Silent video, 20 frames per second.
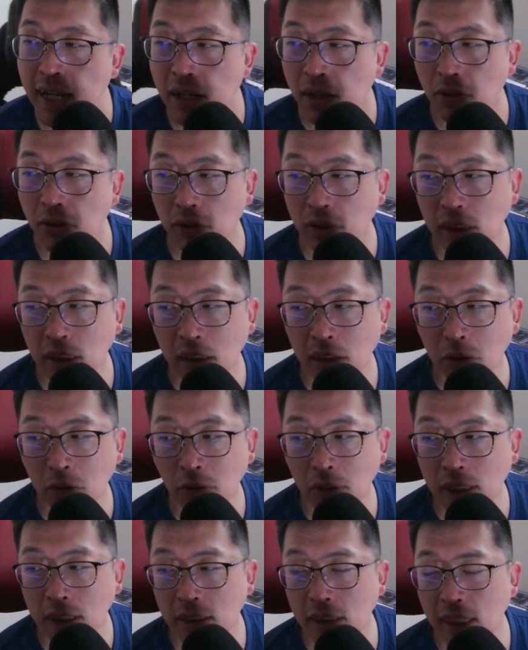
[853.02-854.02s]
このシリーズを
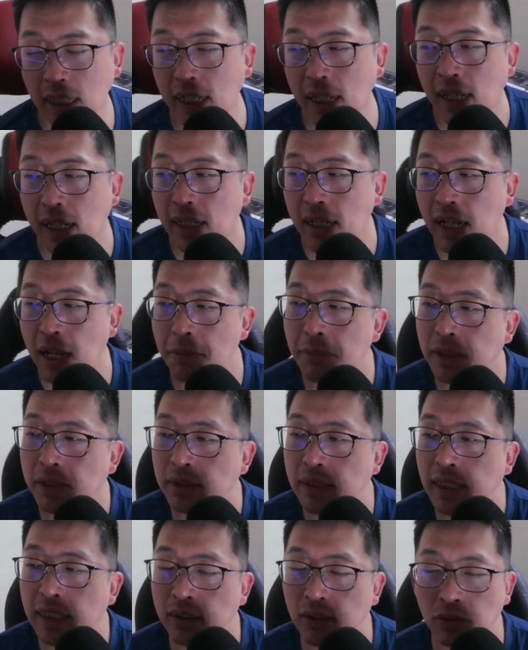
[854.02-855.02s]
終わらせて、年
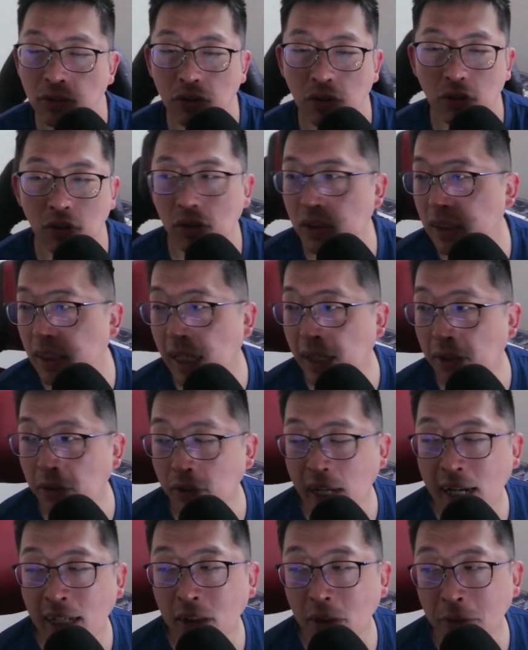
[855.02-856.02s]
末年始のところに、あの、
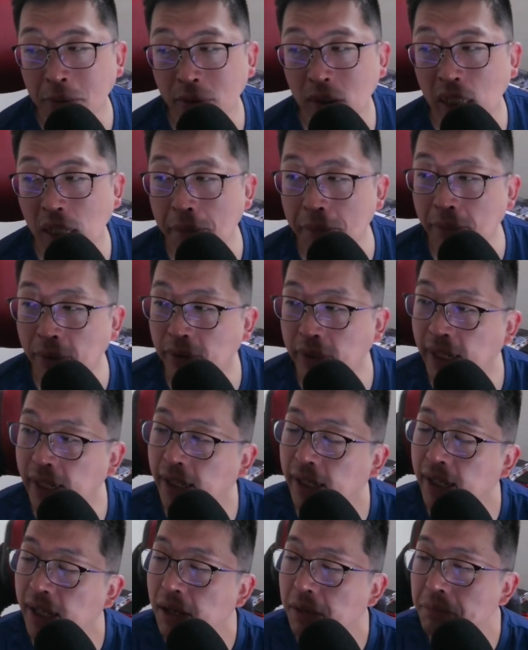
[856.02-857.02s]
長友手山のね、
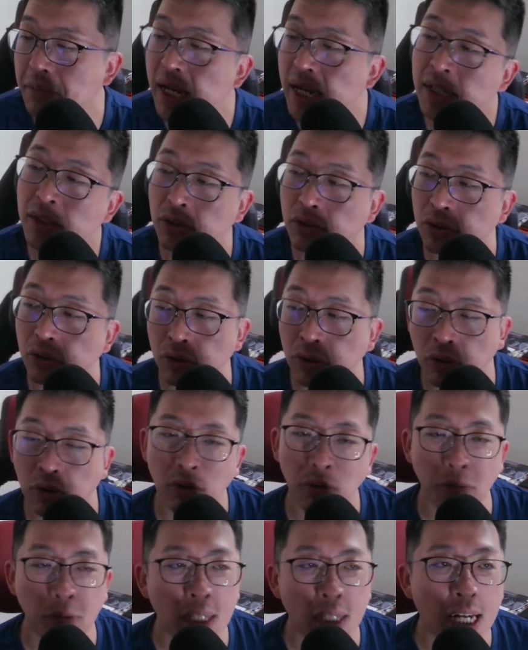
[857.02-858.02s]
メインのところ、
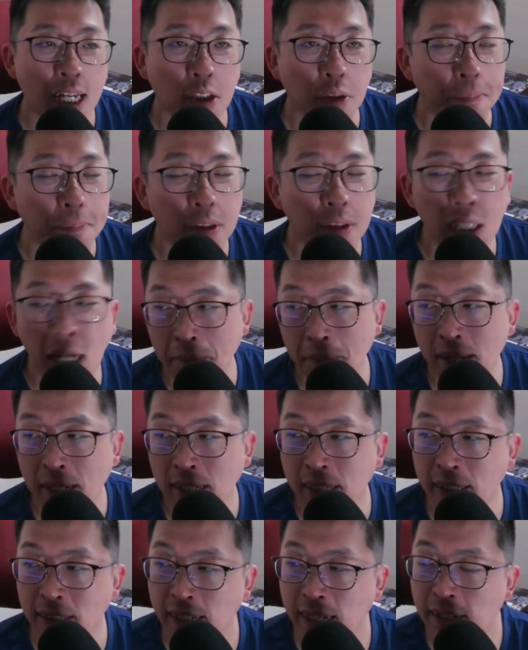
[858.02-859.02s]
長友手山
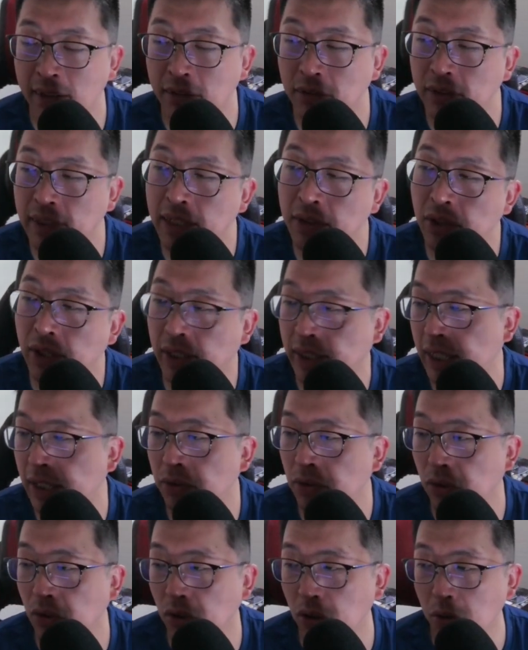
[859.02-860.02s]
駅にね、行く前後あたり
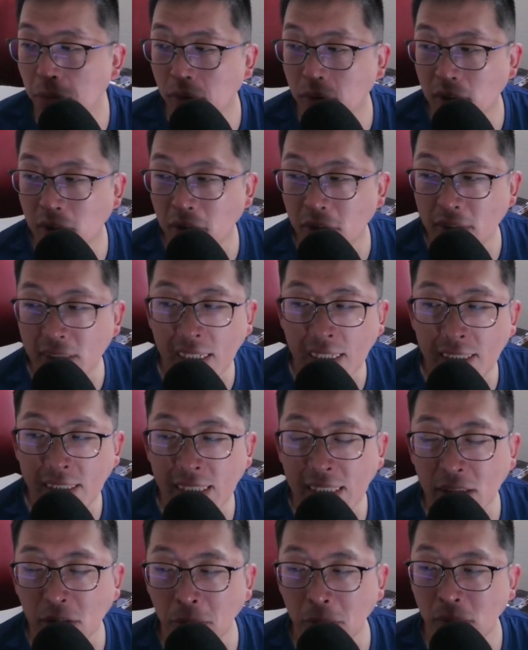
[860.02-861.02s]
のところを持ってこれたらいい
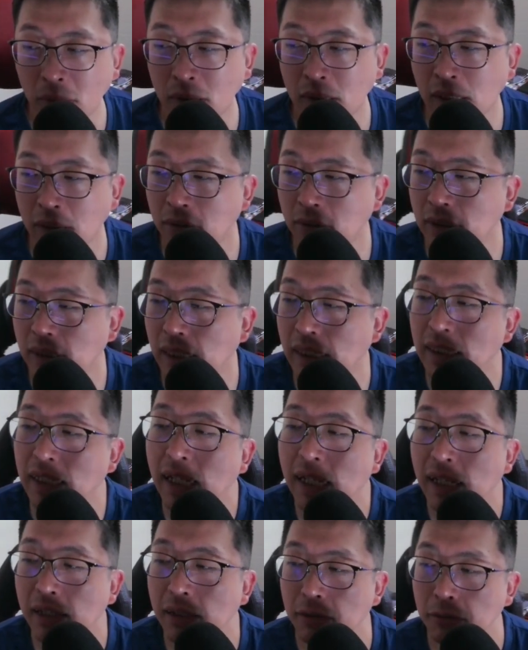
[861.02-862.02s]
なと思ってるんで、
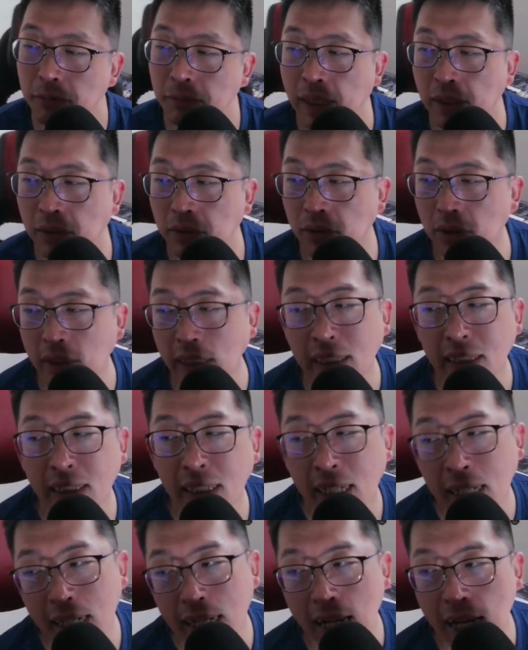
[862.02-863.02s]
うまいことでき
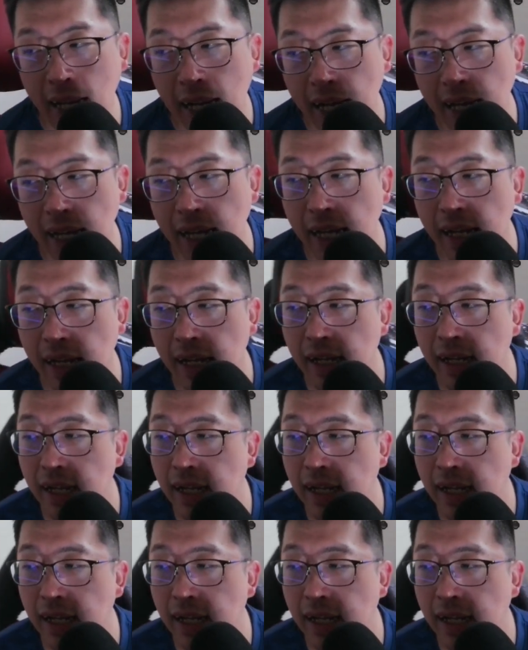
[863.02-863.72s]
たらなぁ。